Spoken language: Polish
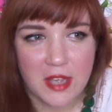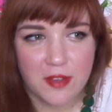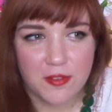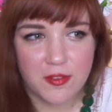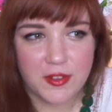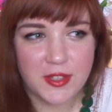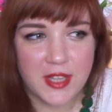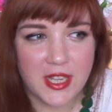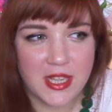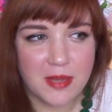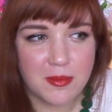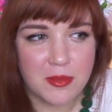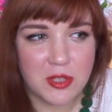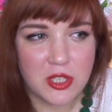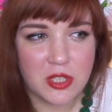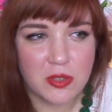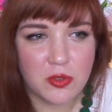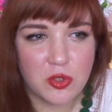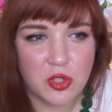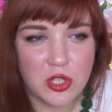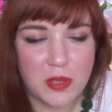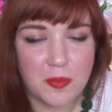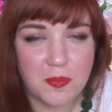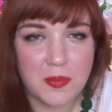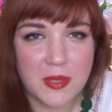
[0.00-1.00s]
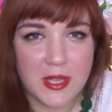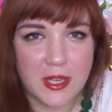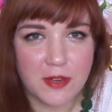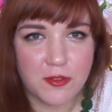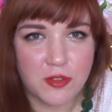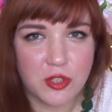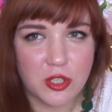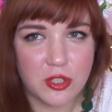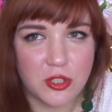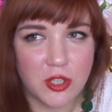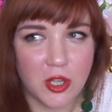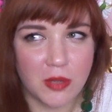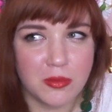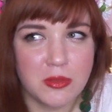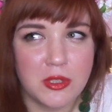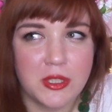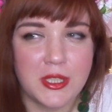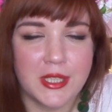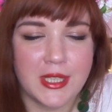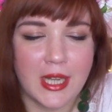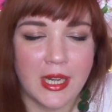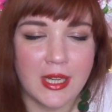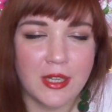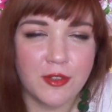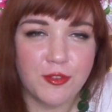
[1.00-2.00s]
Wydaje mi się, że pierwszy tom to
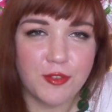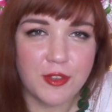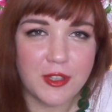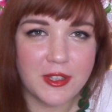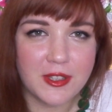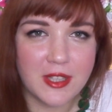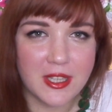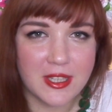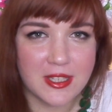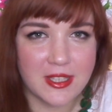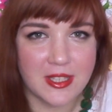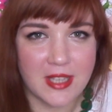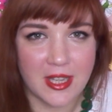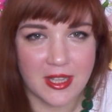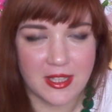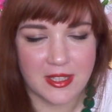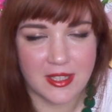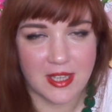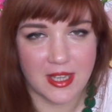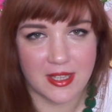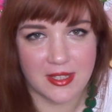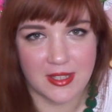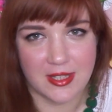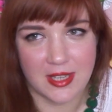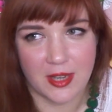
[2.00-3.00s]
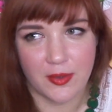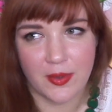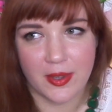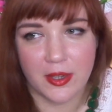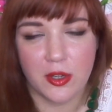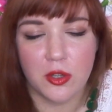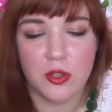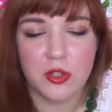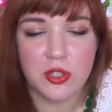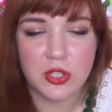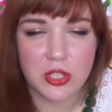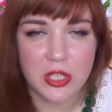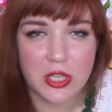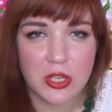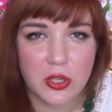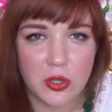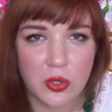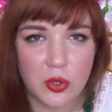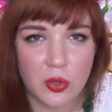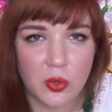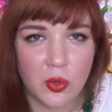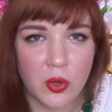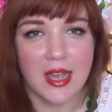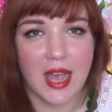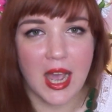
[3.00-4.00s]
taka kwintesencja całego
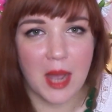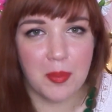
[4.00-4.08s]
cyklu,